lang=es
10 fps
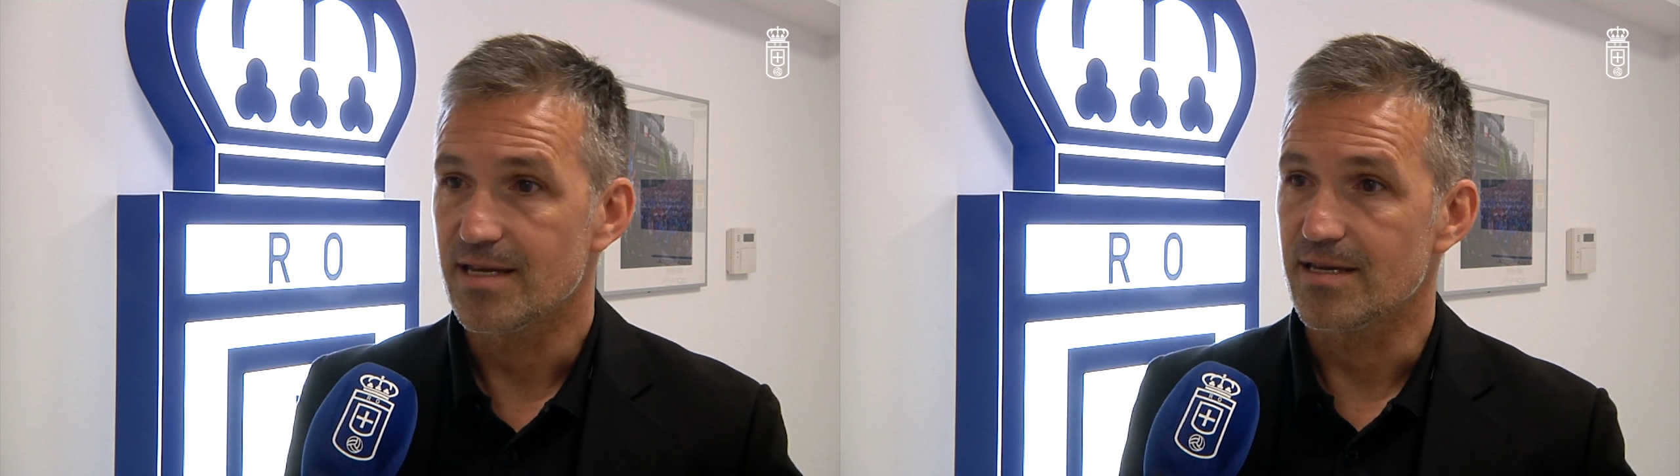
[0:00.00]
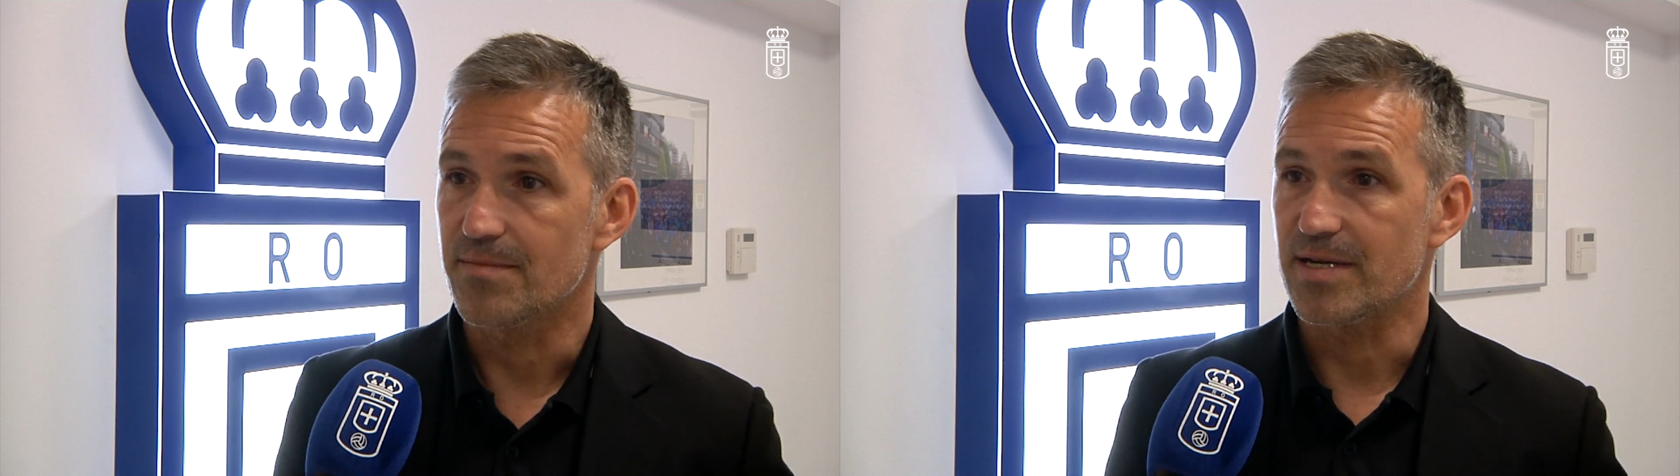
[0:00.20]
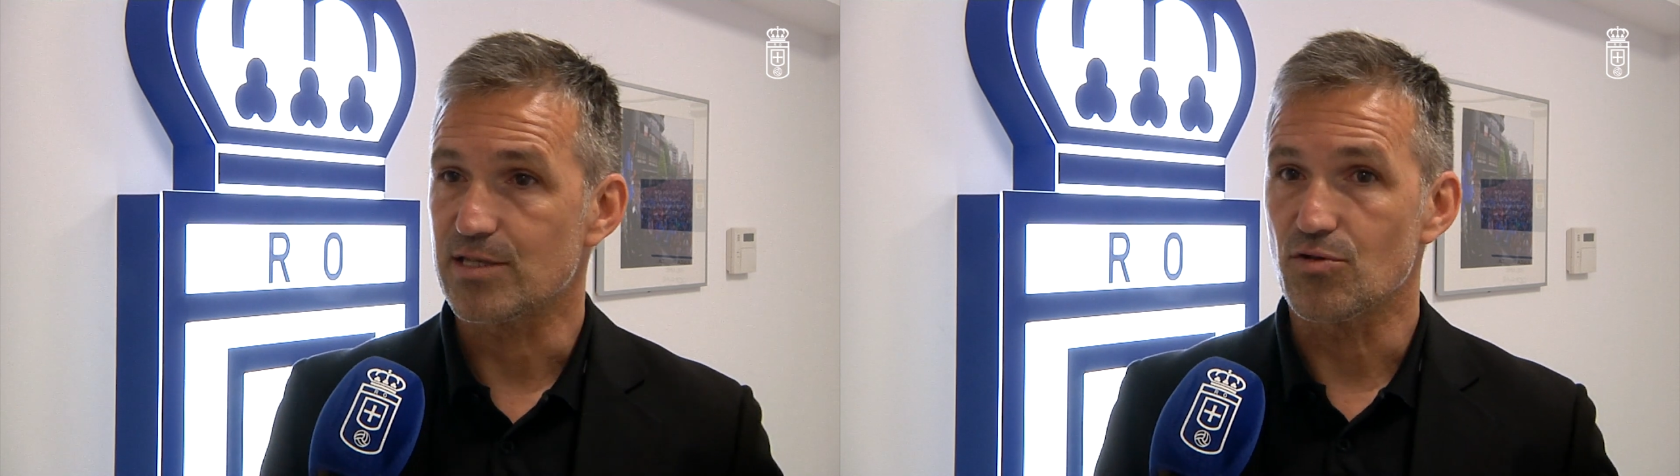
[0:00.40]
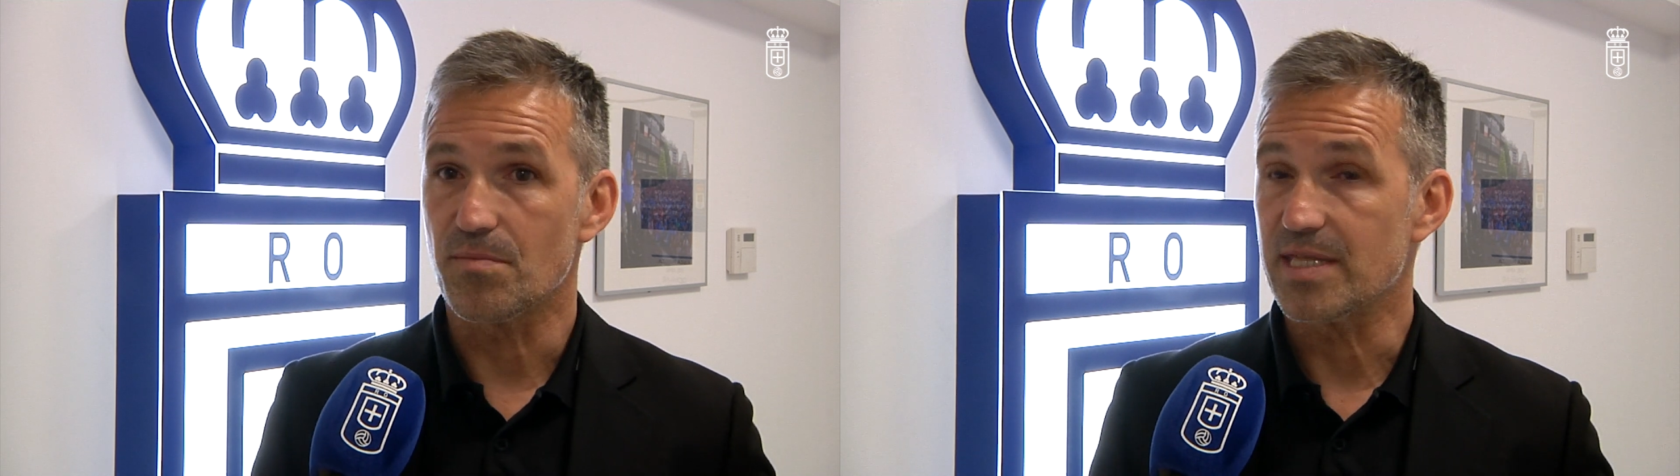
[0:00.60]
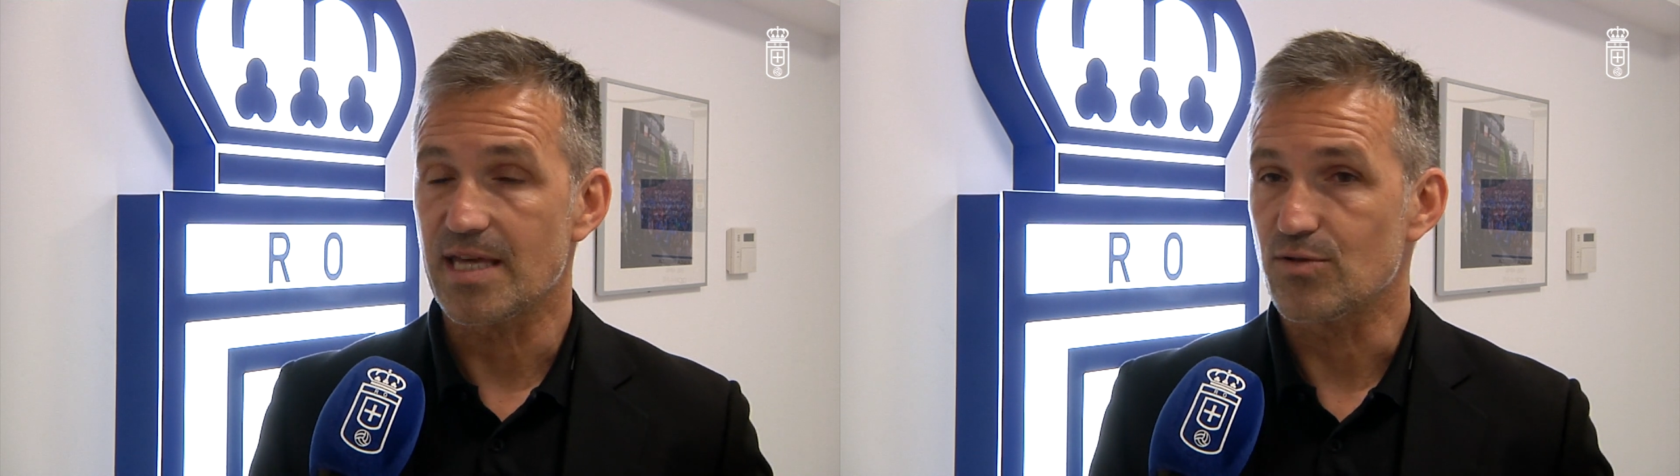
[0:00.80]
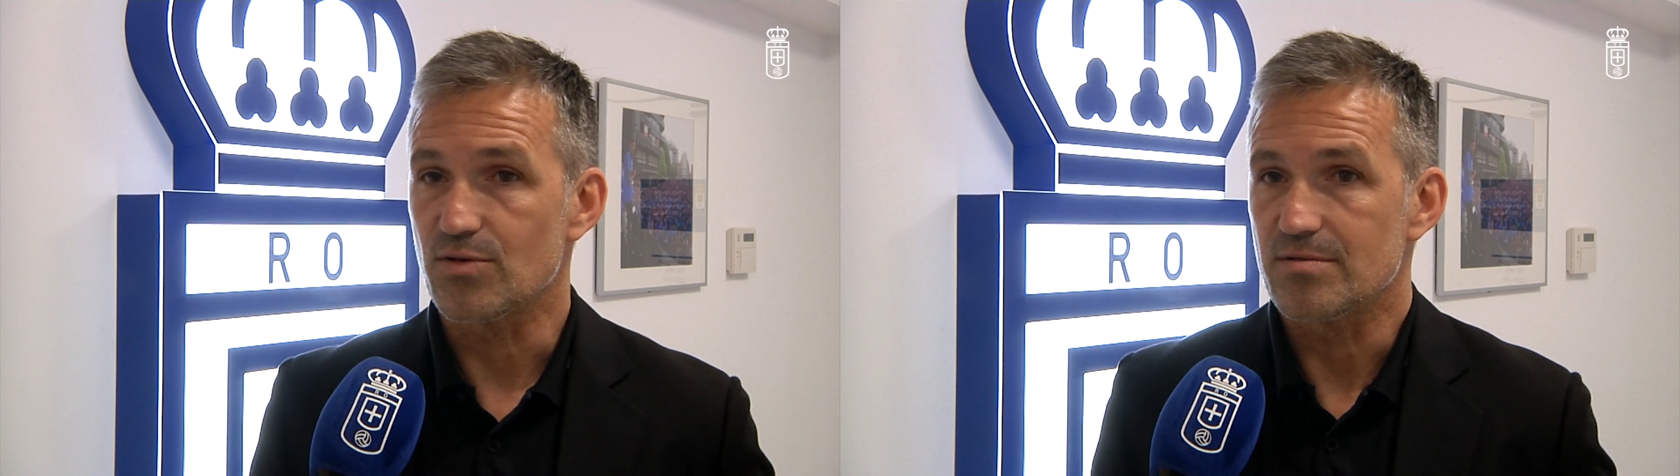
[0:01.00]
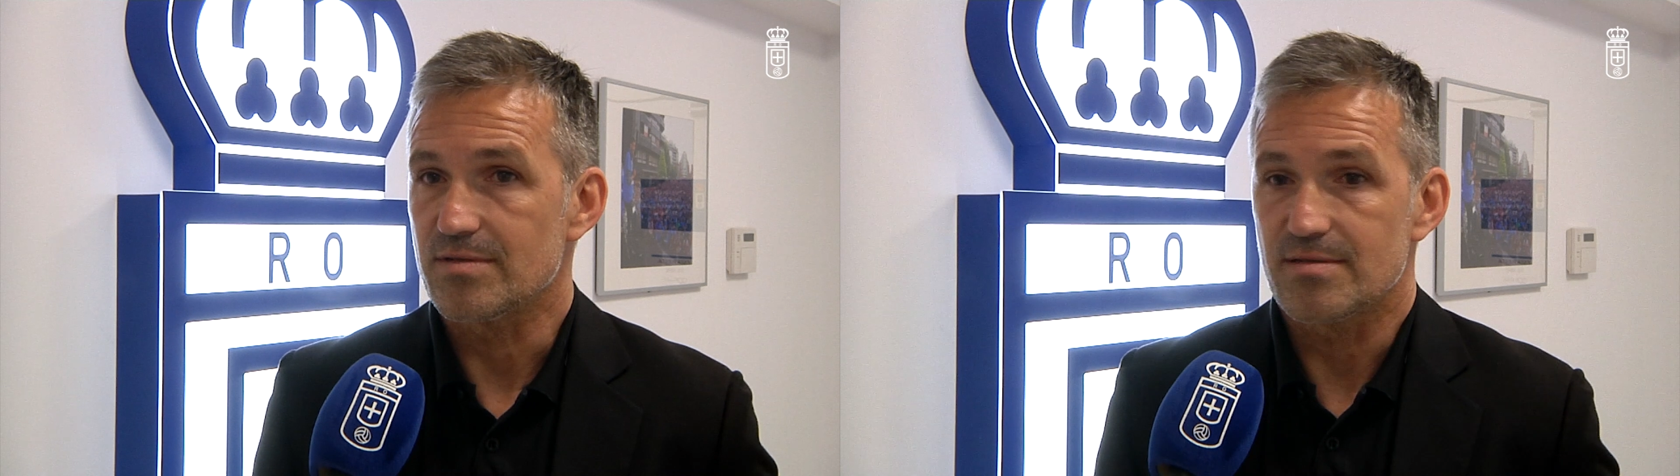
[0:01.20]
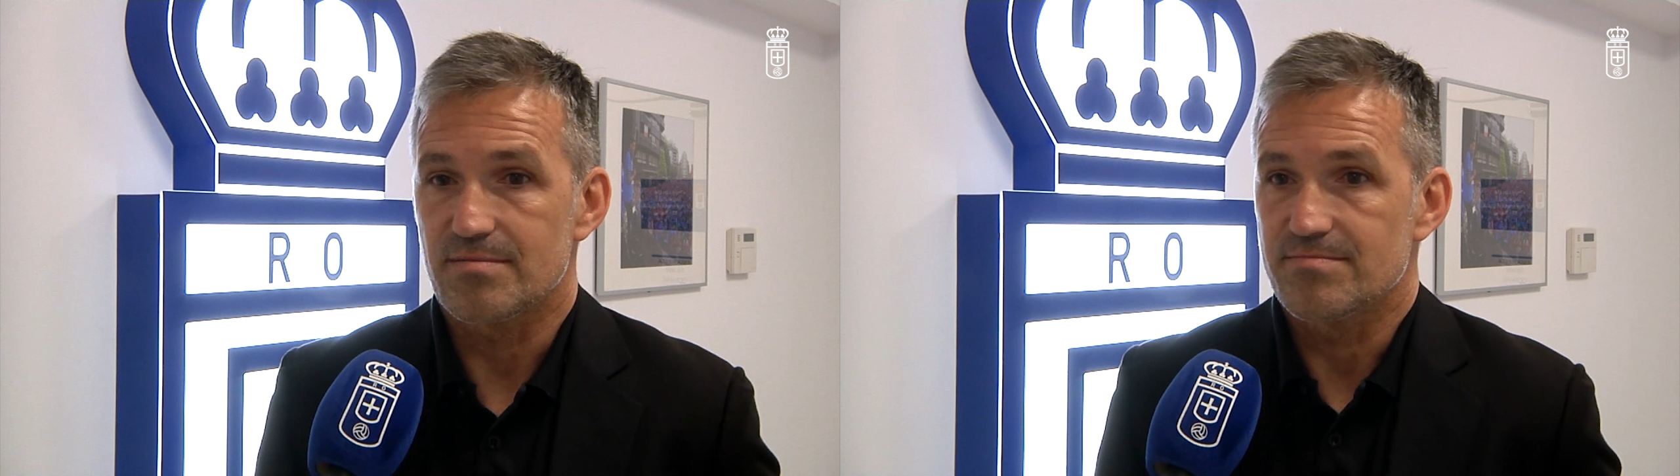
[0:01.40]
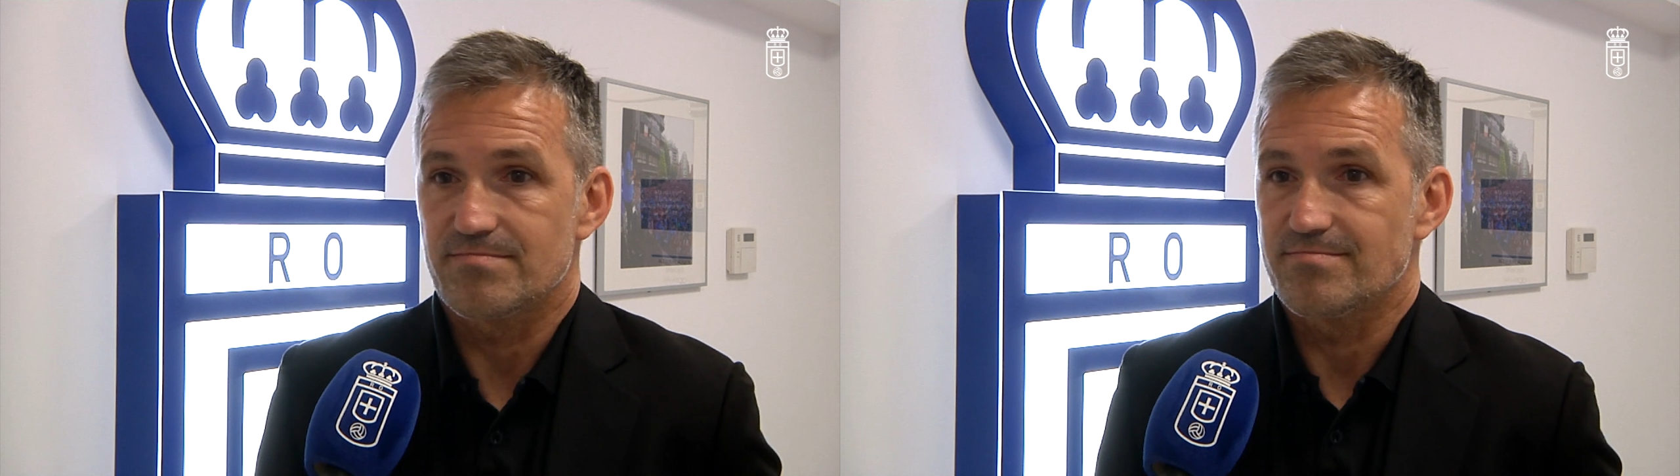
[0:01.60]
eh, partido inmediato. Eh,